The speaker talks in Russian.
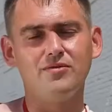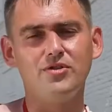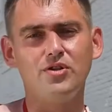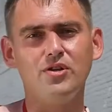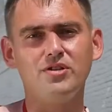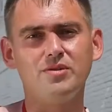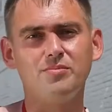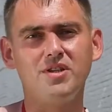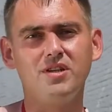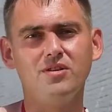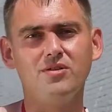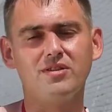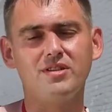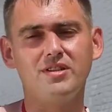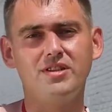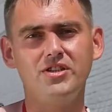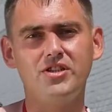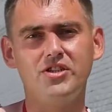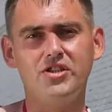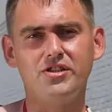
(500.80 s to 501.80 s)
все изменил
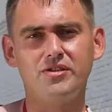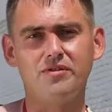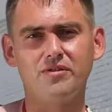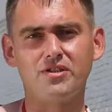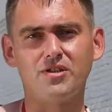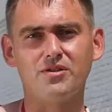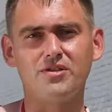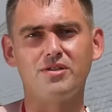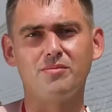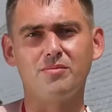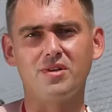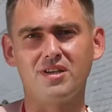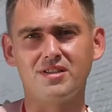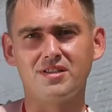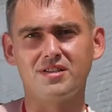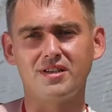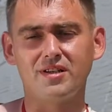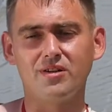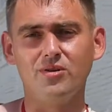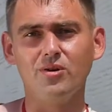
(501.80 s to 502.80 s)

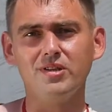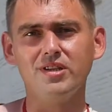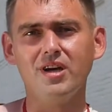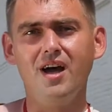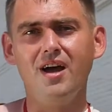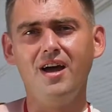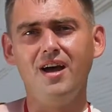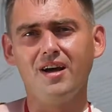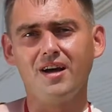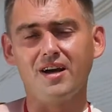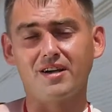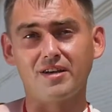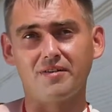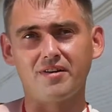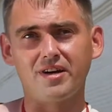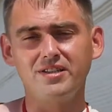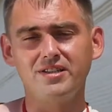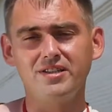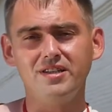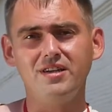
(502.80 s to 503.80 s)
1917 год, когда
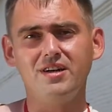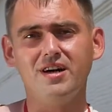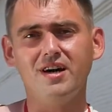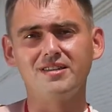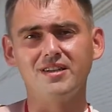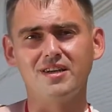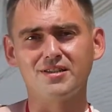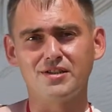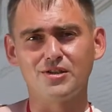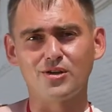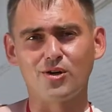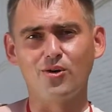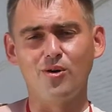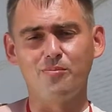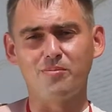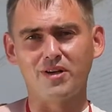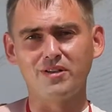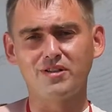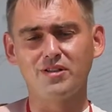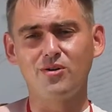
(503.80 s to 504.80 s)
в России одна за
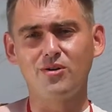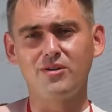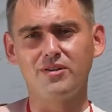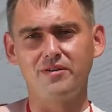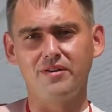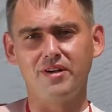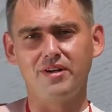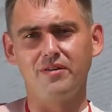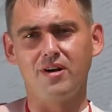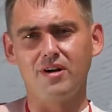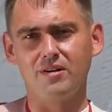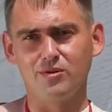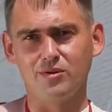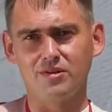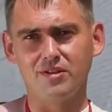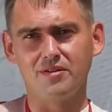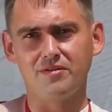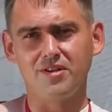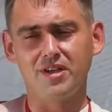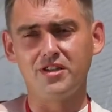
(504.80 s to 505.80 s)
другой происходят две
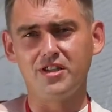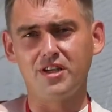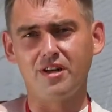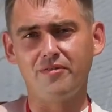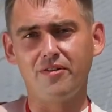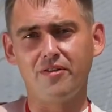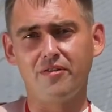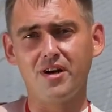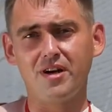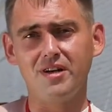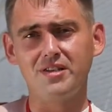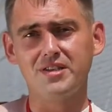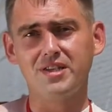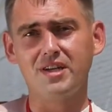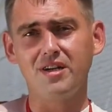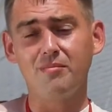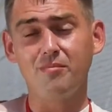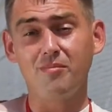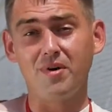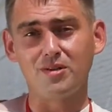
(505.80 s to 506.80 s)
революции. Вначале
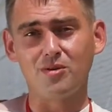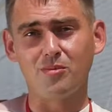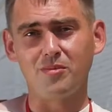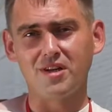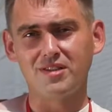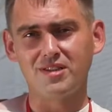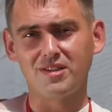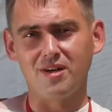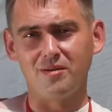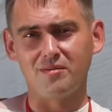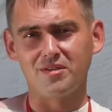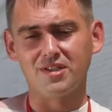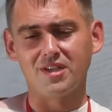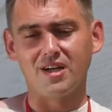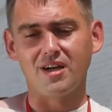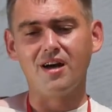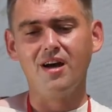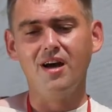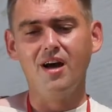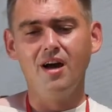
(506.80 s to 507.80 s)
февральская, потом
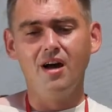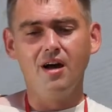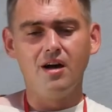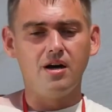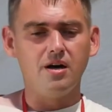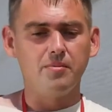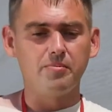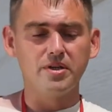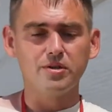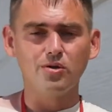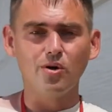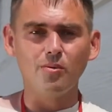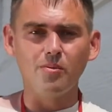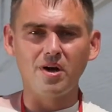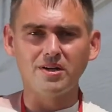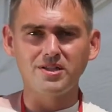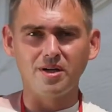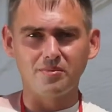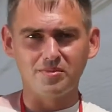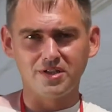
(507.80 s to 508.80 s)
октябрьская. А по итогам
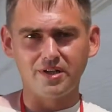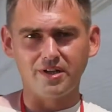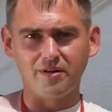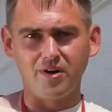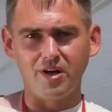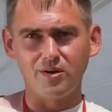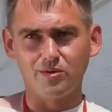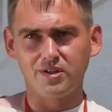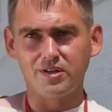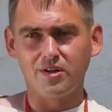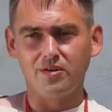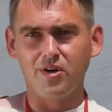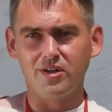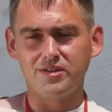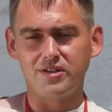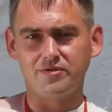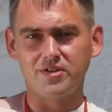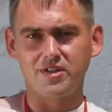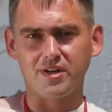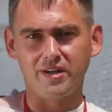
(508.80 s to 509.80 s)
Октябрьской революции к
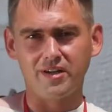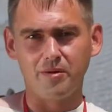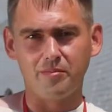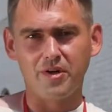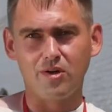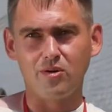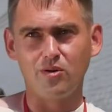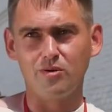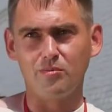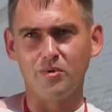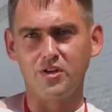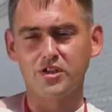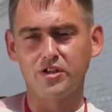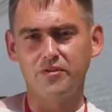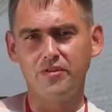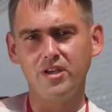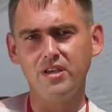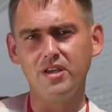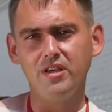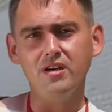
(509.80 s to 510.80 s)
власти в стране приходят
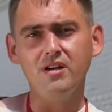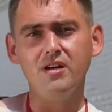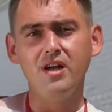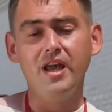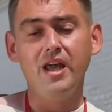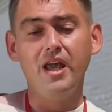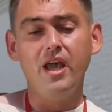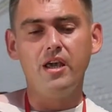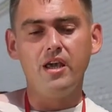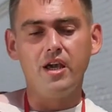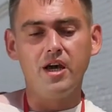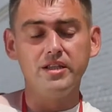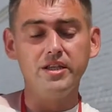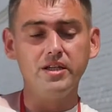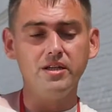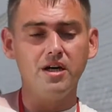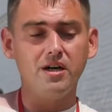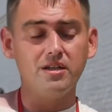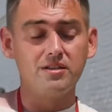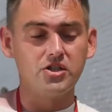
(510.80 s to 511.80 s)
большевики, и
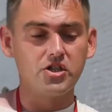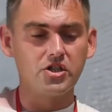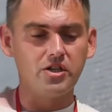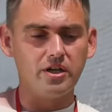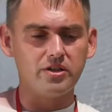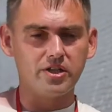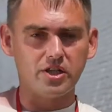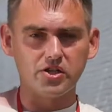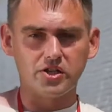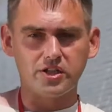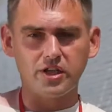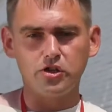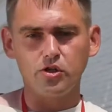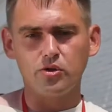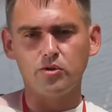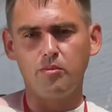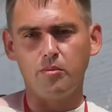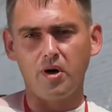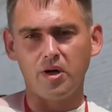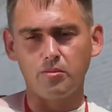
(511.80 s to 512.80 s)
они начинают
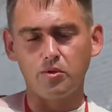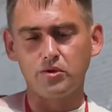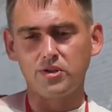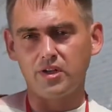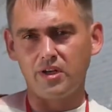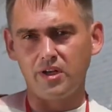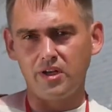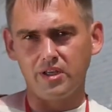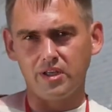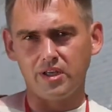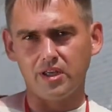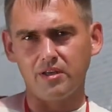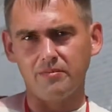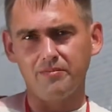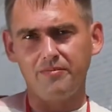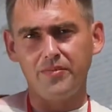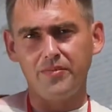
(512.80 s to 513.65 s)
ожесточенную борьбу с религией.